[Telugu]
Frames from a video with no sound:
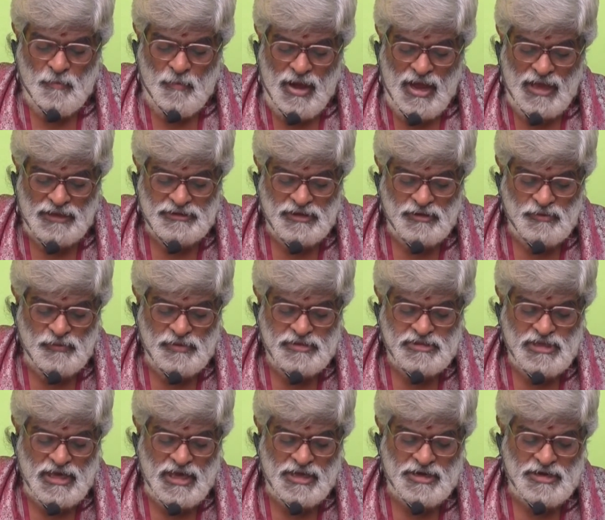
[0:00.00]
మాధవ
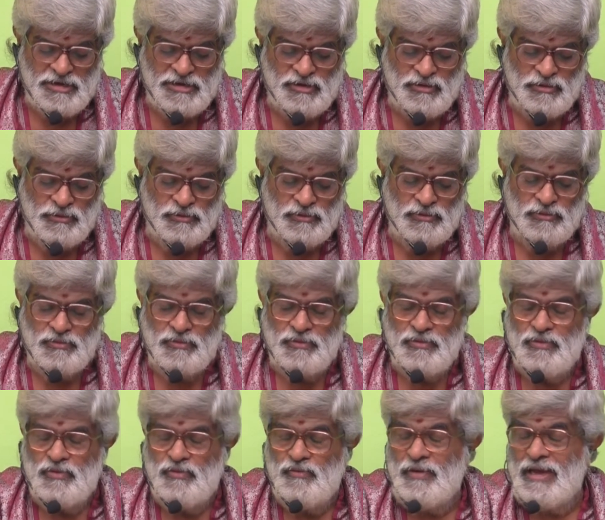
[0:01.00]
విద్యారణ్యుడు
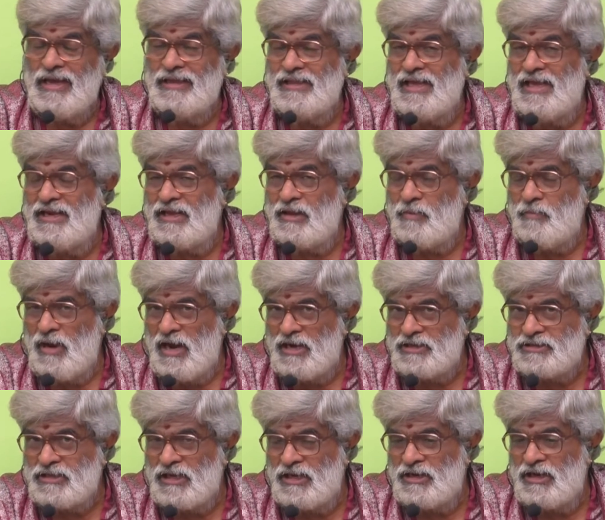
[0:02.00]
వేదానికి
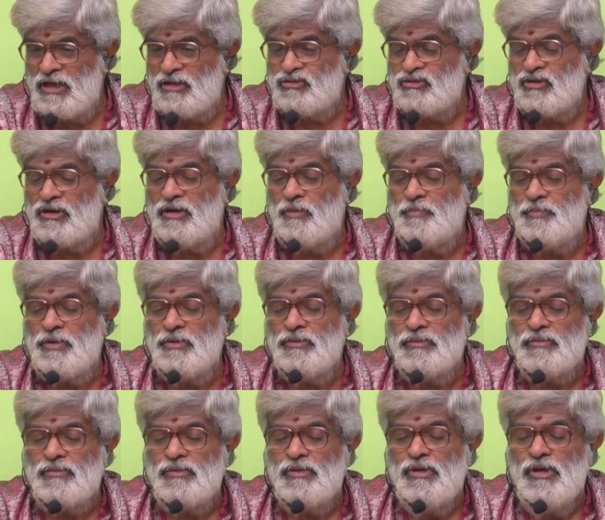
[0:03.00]
భాష్యం రాస్తున్నప్పుడు
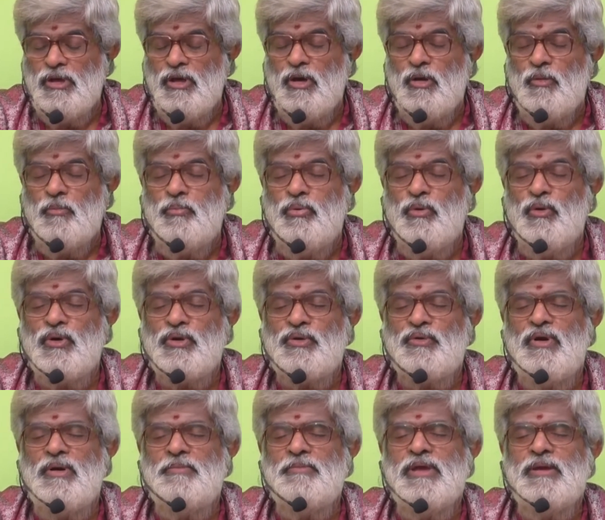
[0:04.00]

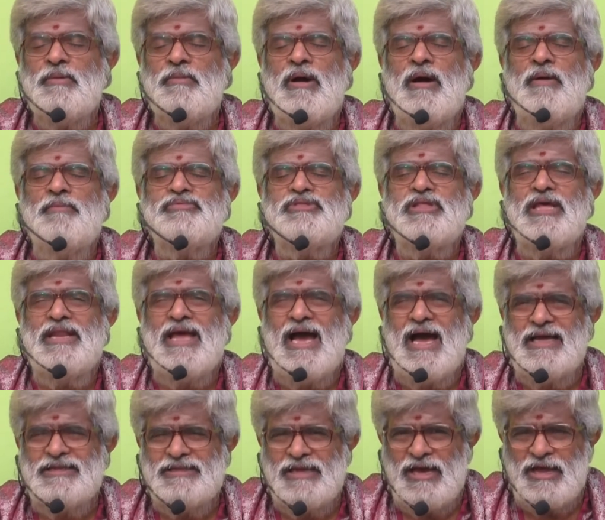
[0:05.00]
పూర్వమీమాంసని
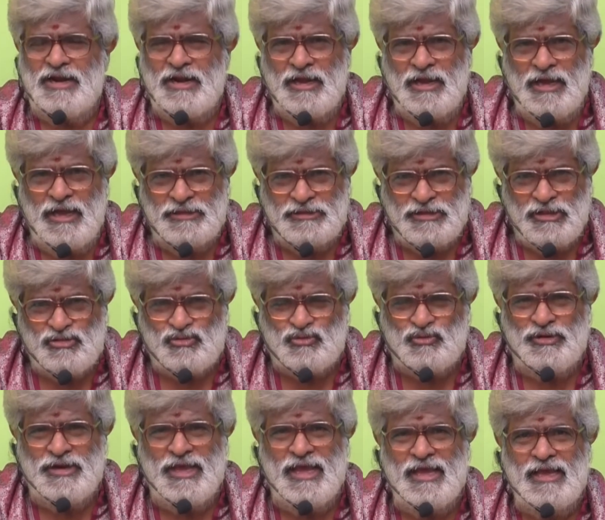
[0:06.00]
ఆధారంగా
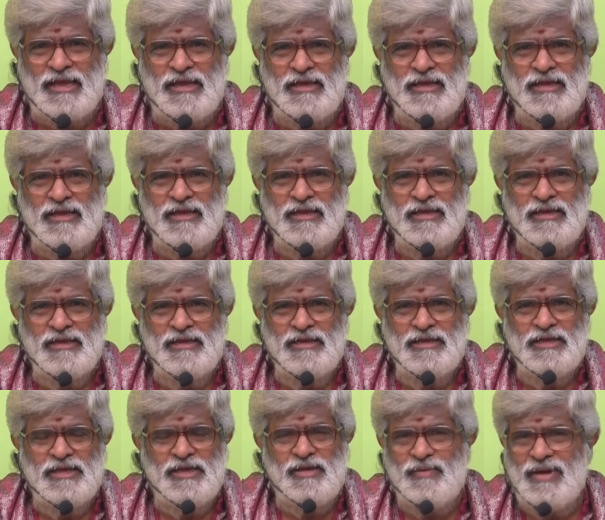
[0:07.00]
తీసుకుని
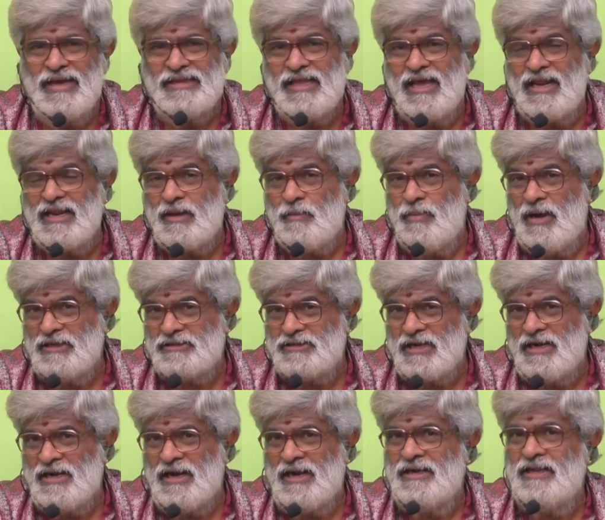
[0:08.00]
ఈ వేదానికి
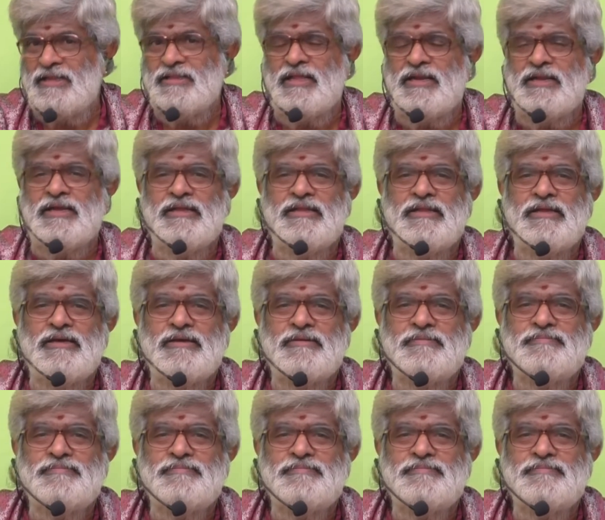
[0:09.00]
భాష్యం రాయడం జరిగింది